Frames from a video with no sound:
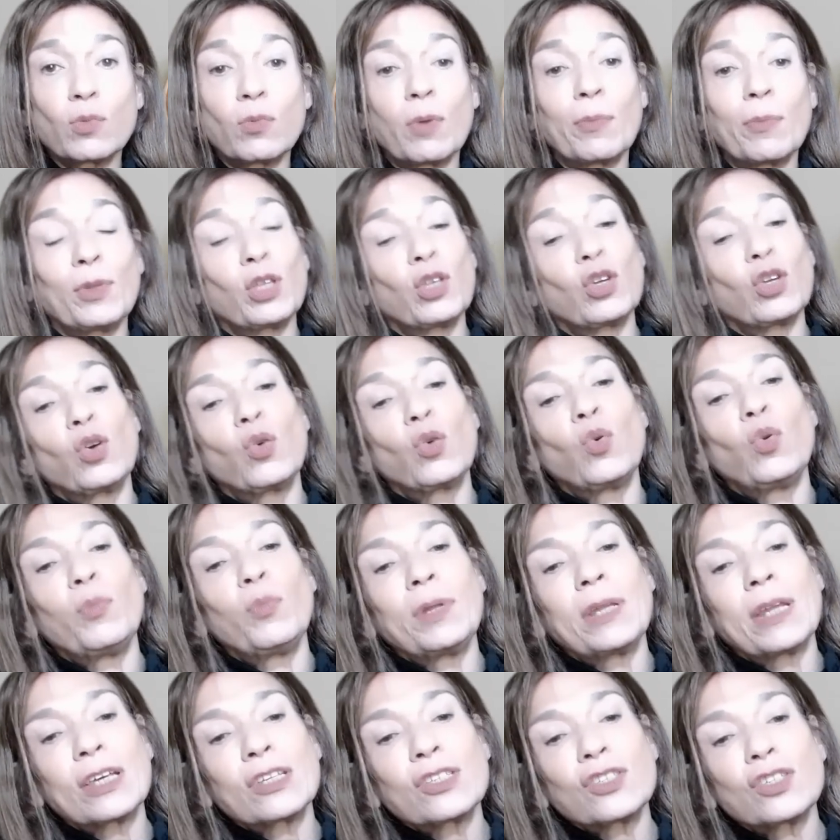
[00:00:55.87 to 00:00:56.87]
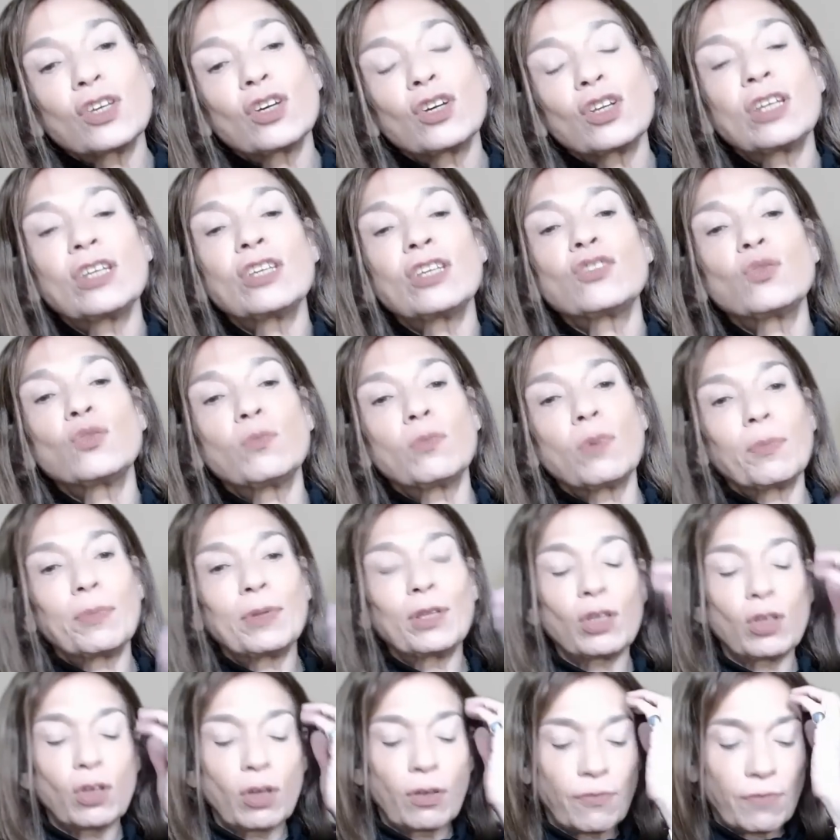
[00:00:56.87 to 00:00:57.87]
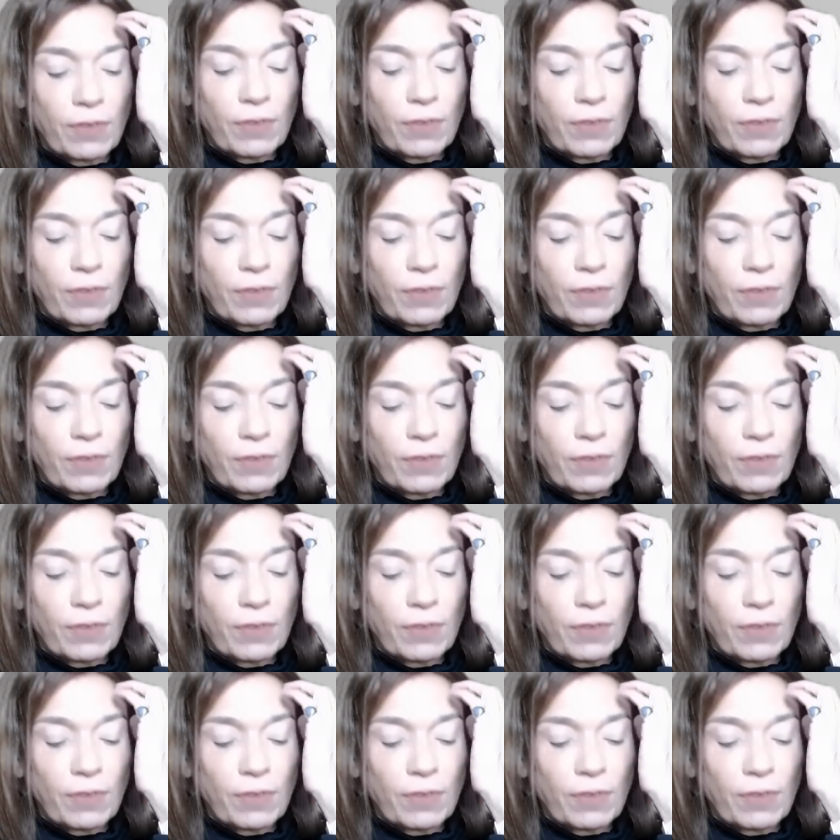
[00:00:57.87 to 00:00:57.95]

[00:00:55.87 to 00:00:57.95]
un momento de culminaciones, un momento de